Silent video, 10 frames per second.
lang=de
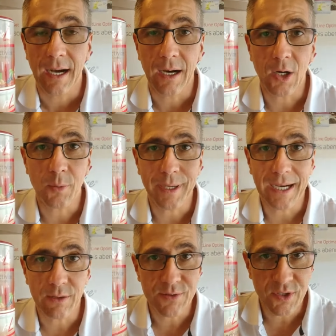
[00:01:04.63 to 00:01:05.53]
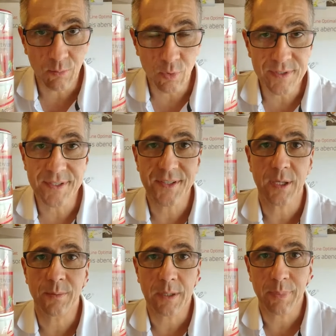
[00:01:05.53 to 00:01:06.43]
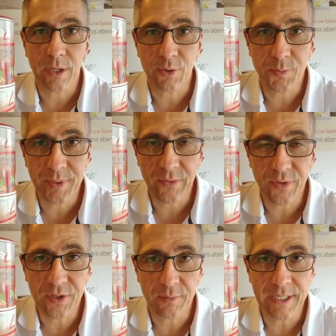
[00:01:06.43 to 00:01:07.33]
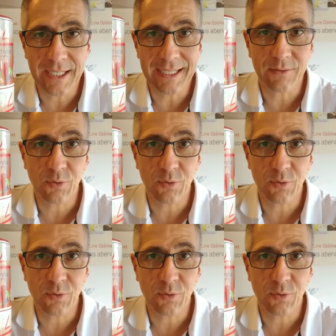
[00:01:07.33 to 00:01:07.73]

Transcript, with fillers: Aber auch das Hormonsystem braucht B-Vitamine.